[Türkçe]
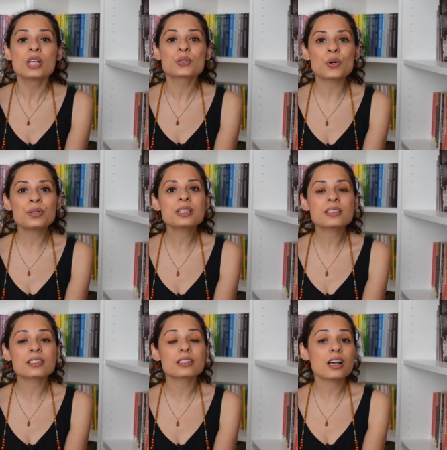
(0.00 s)

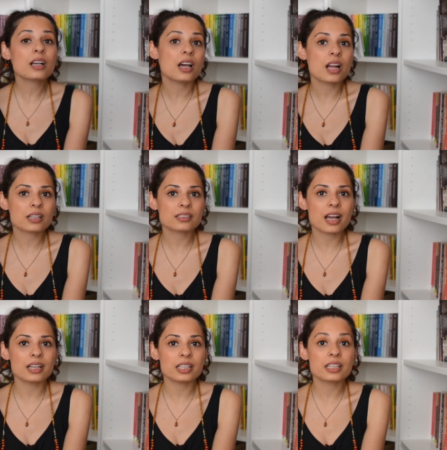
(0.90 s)
Sonrasında
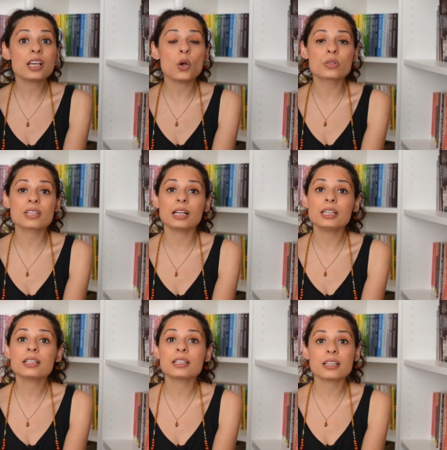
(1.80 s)
karakterleri
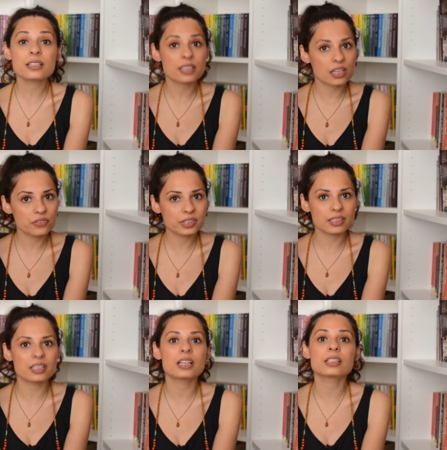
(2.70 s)
özellikle de
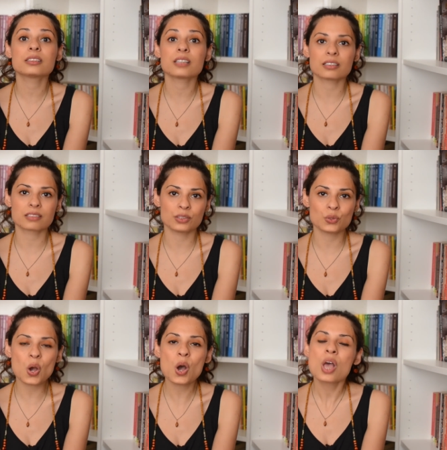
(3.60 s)
Serafita'yı yakından
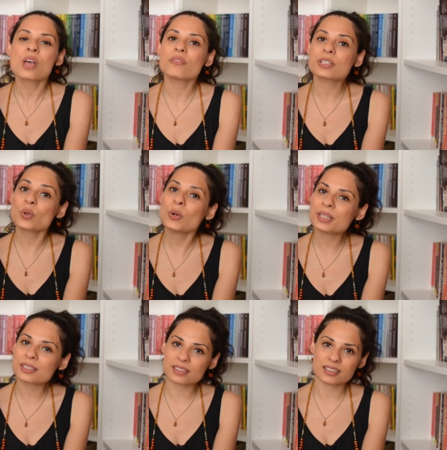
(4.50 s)
tanıyor ve
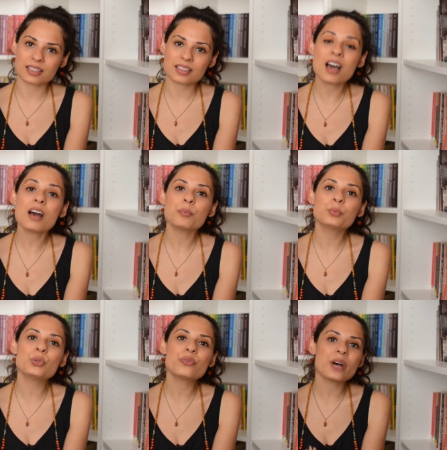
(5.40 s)
sonrasında da
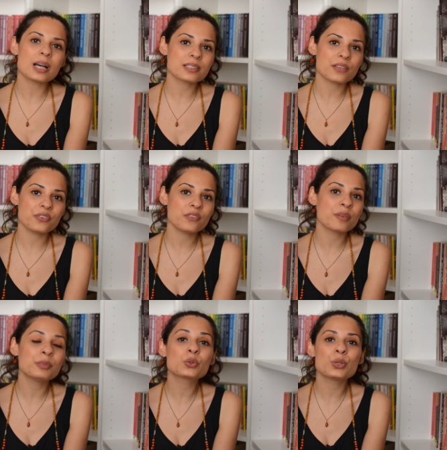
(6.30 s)
bu felsefi
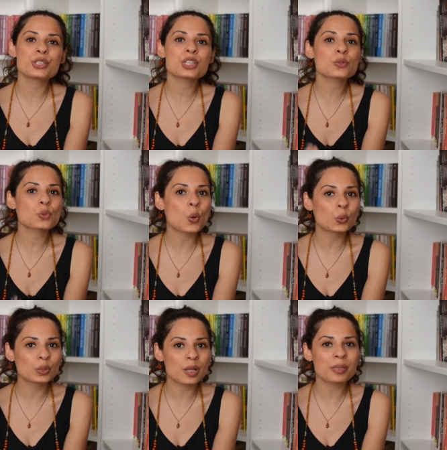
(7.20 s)
ve mitolojik
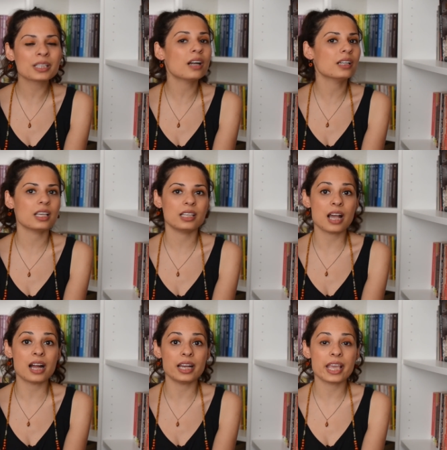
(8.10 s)
sorgulamalarla
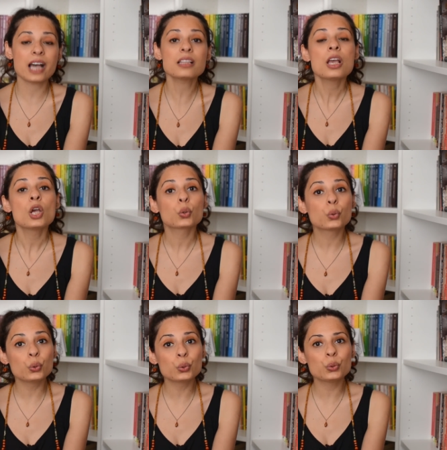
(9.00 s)
ilerleyen
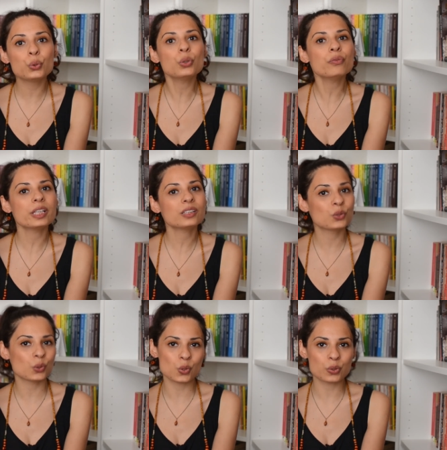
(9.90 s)
kurguyu ve
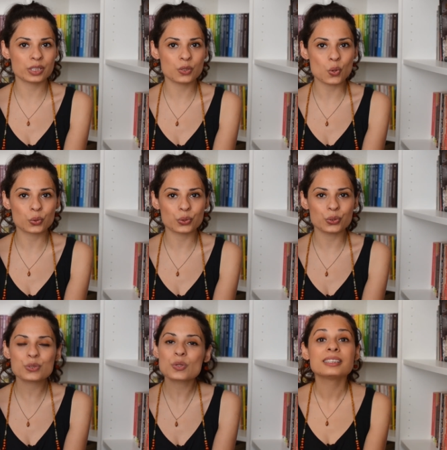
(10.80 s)
diyalogları
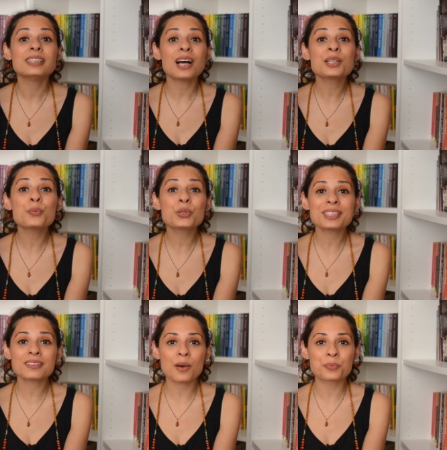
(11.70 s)
okuyoruz. Yani bu
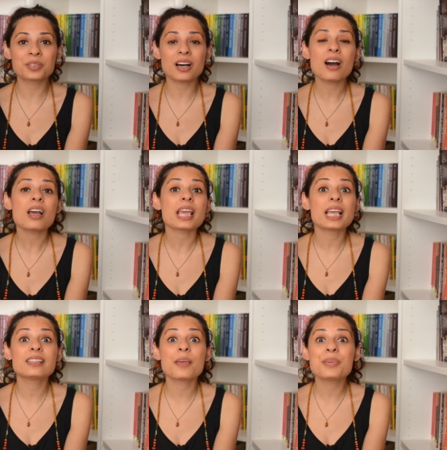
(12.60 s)
kitapta
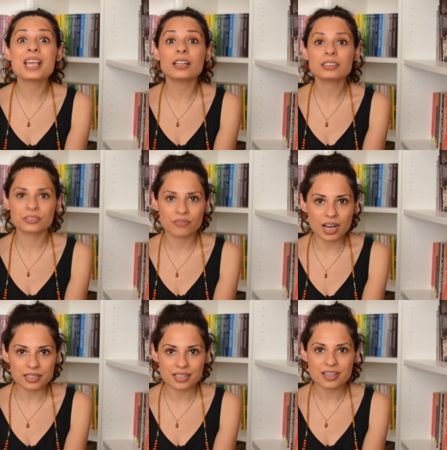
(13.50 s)
edebiyat
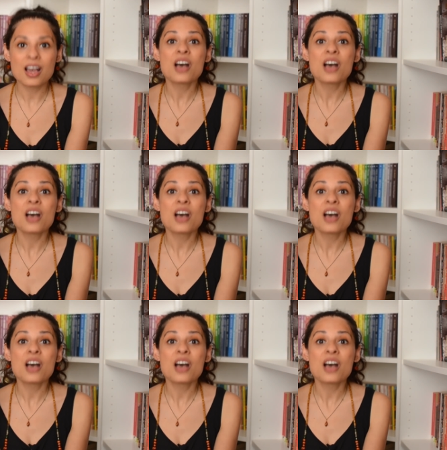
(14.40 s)
var,